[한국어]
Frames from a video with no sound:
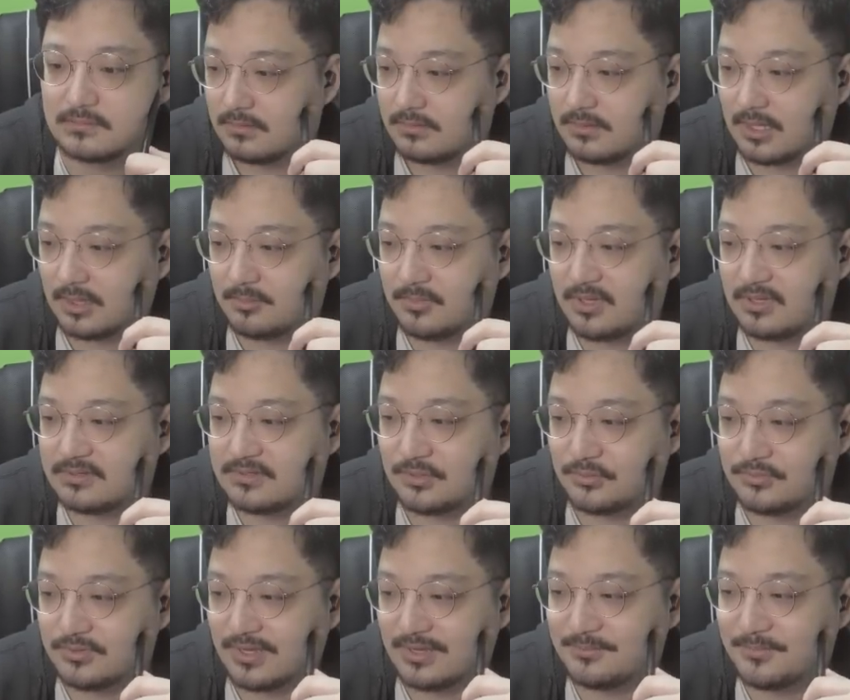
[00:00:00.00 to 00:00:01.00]
남매한테
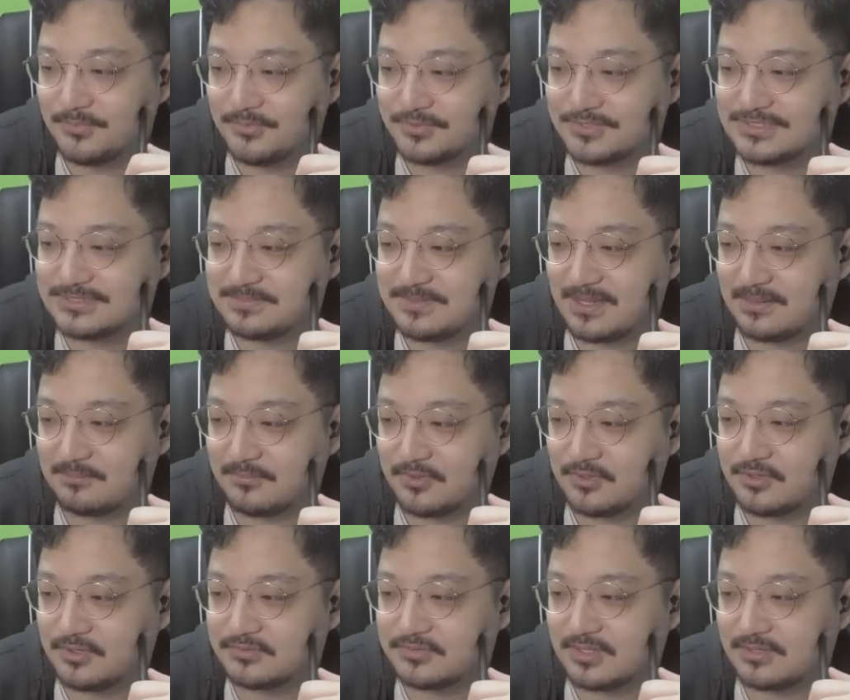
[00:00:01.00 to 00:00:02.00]
오늘 한 번도 시비 안
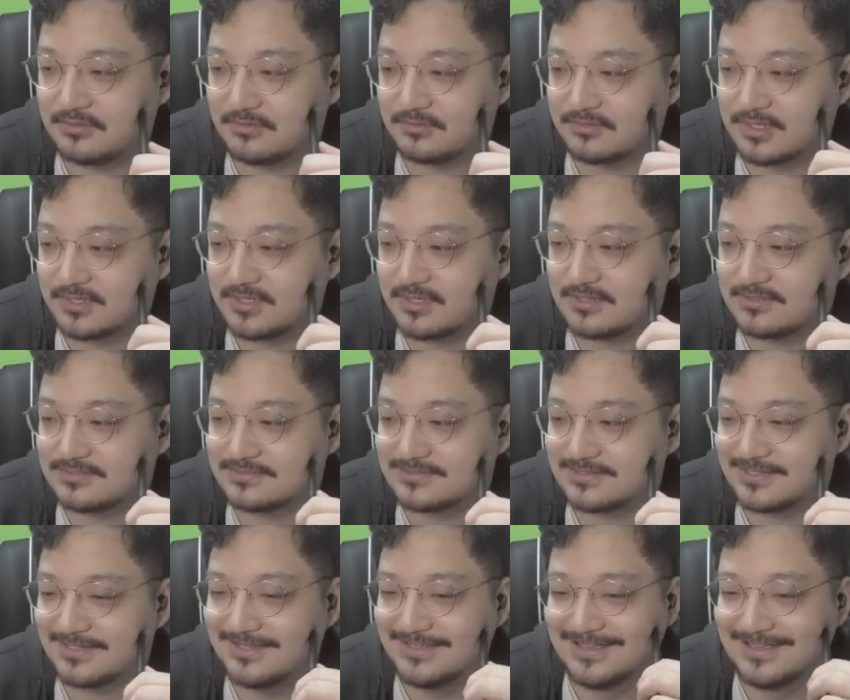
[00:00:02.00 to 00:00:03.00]
걸었다는 걸 깨달았을 때.